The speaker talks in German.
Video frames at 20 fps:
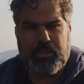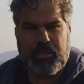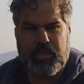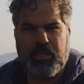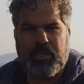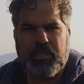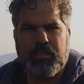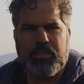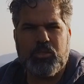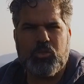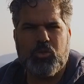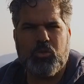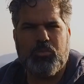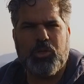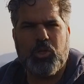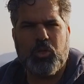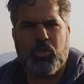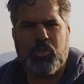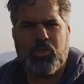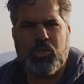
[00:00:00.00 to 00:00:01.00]
Die
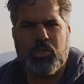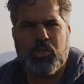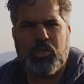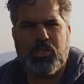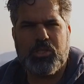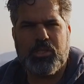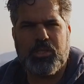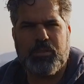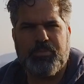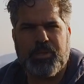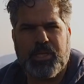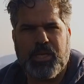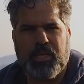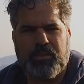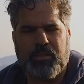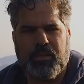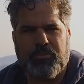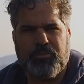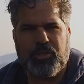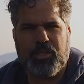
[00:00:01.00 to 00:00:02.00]
Sumiluxe sind
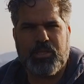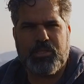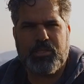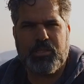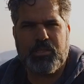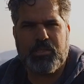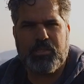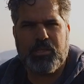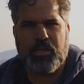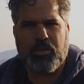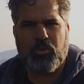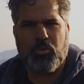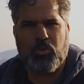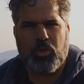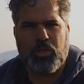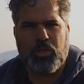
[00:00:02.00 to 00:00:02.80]
bekannt dafür, dass sie sehr